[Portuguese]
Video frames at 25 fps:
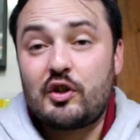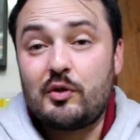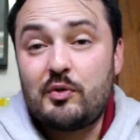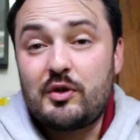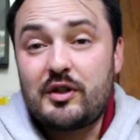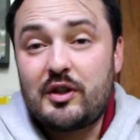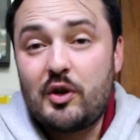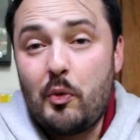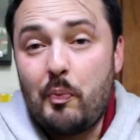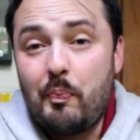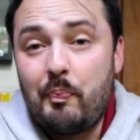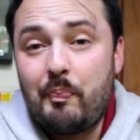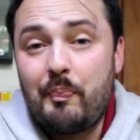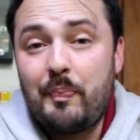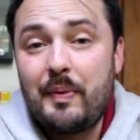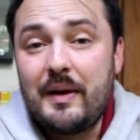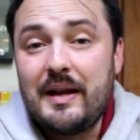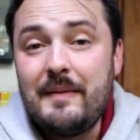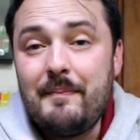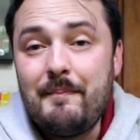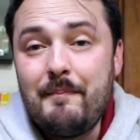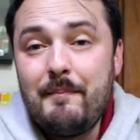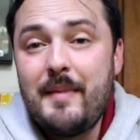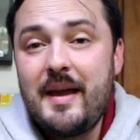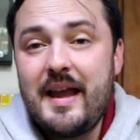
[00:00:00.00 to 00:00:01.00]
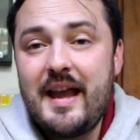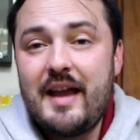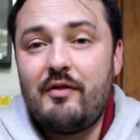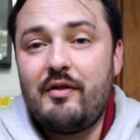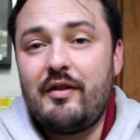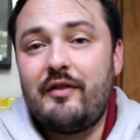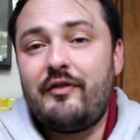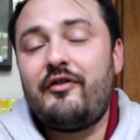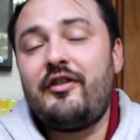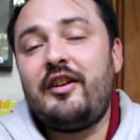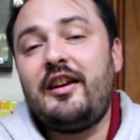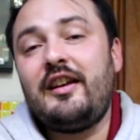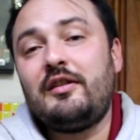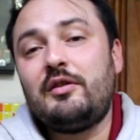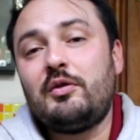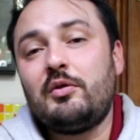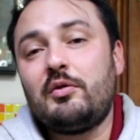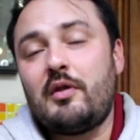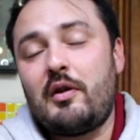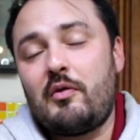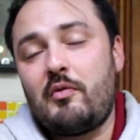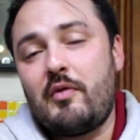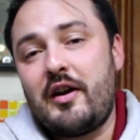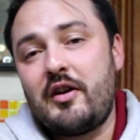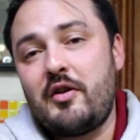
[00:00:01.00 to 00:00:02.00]
Nós vamos ter o primeiro evento
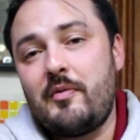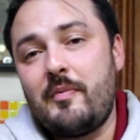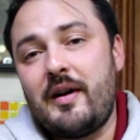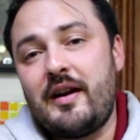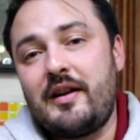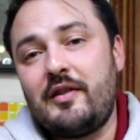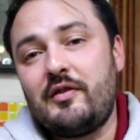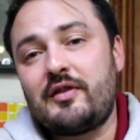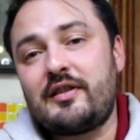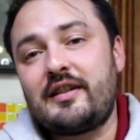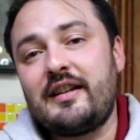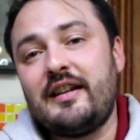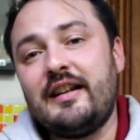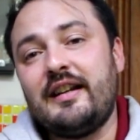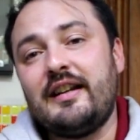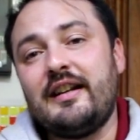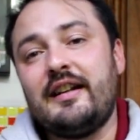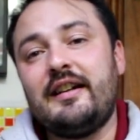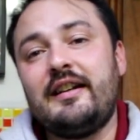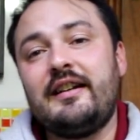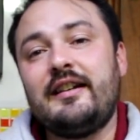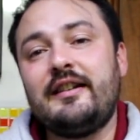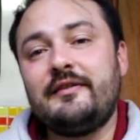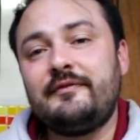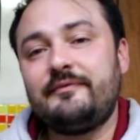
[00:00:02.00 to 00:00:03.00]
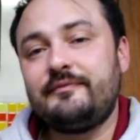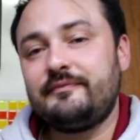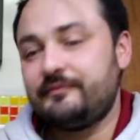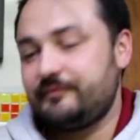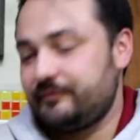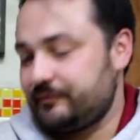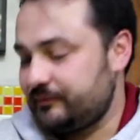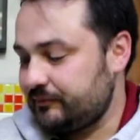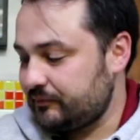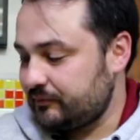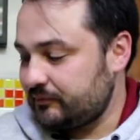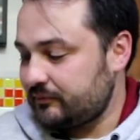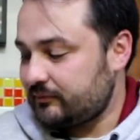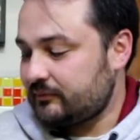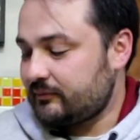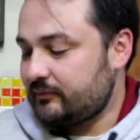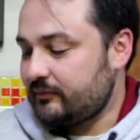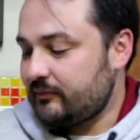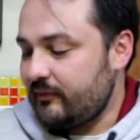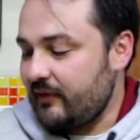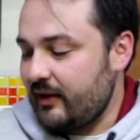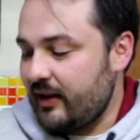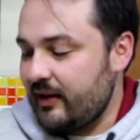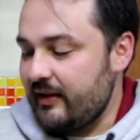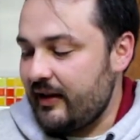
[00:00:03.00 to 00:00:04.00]
do Aquário Marinho Sem Grana,
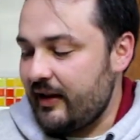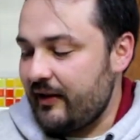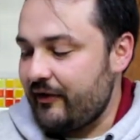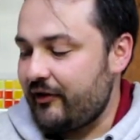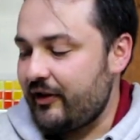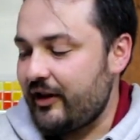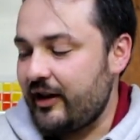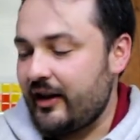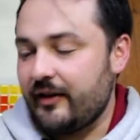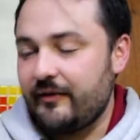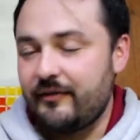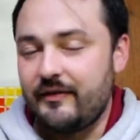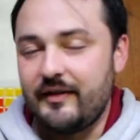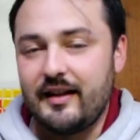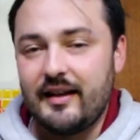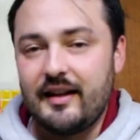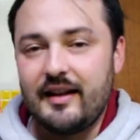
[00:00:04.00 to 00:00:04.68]
né, Fran?